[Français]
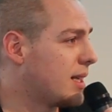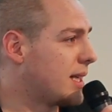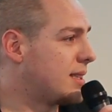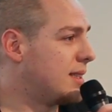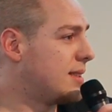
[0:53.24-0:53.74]

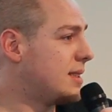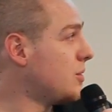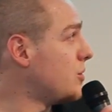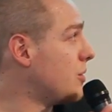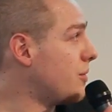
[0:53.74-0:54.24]
et qui
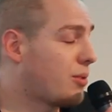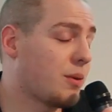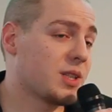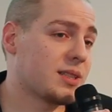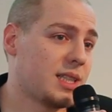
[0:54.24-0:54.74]
désigne une
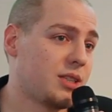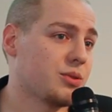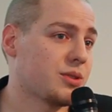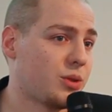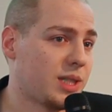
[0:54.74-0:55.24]
forme
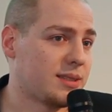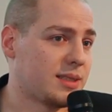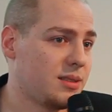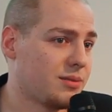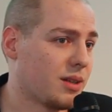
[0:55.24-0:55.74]
d'intelligence
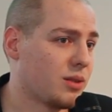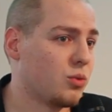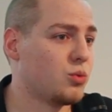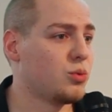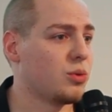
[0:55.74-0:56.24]
collective
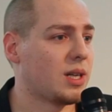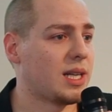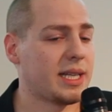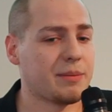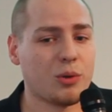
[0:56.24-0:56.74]
où
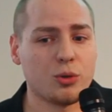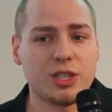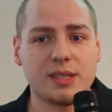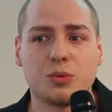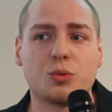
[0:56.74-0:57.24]
les
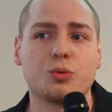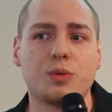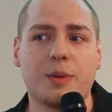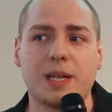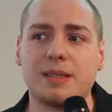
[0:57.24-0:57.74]
projets sont
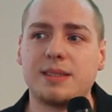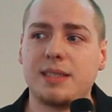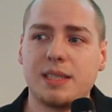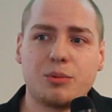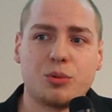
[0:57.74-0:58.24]
conduits par
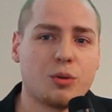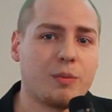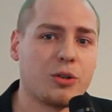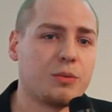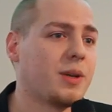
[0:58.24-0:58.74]
les idées plutôt que
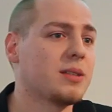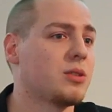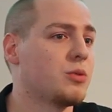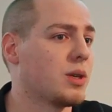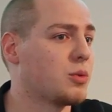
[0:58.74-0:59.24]
par une
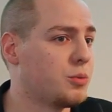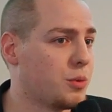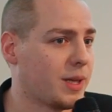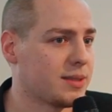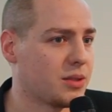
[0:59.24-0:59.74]
personne ou un groupe
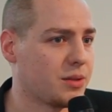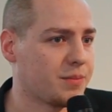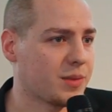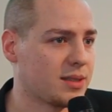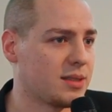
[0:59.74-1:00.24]
de personnes.
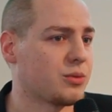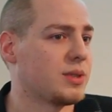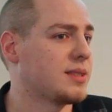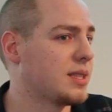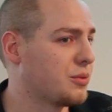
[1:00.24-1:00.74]
C'est ce
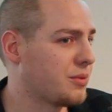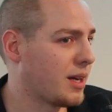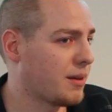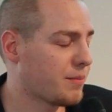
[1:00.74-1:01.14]
qu'on essaye de faire.